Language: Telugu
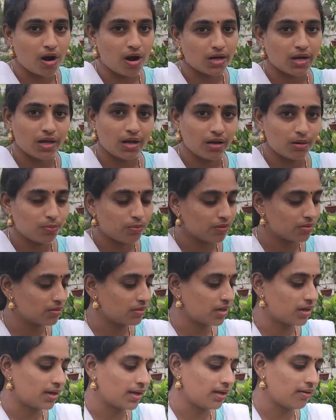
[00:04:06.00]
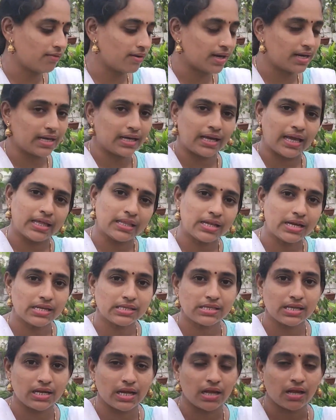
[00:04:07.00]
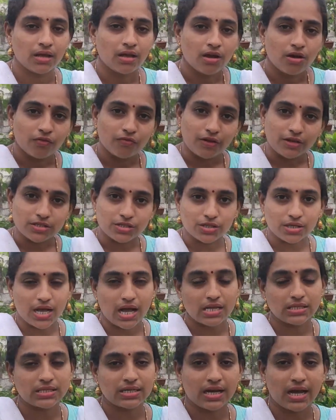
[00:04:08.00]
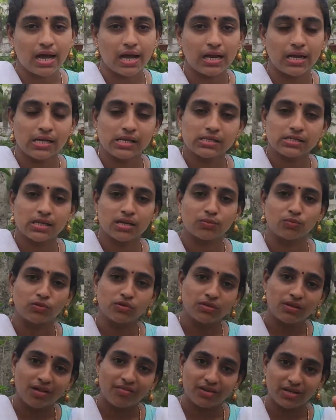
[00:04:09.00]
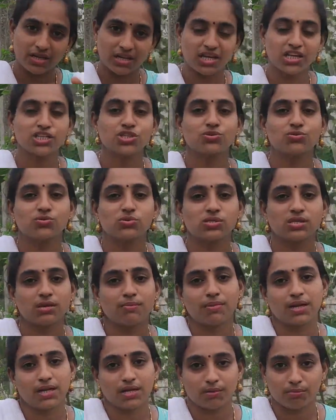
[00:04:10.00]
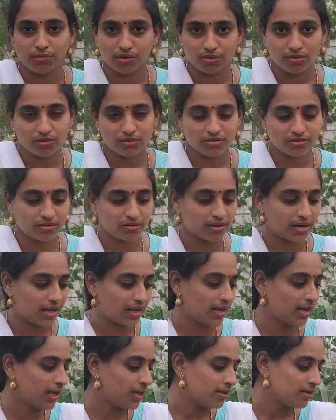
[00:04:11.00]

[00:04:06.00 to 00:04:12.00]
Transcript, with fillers: వాటా వెళ్ళిపోతుందండి వాటికి ఏదైనా సరే ఫస్ట్ కాసిన కాయలైనా సరే ముందు అవి టేస్ట్ చూసే మనకి మిగులుస్తున్నాయి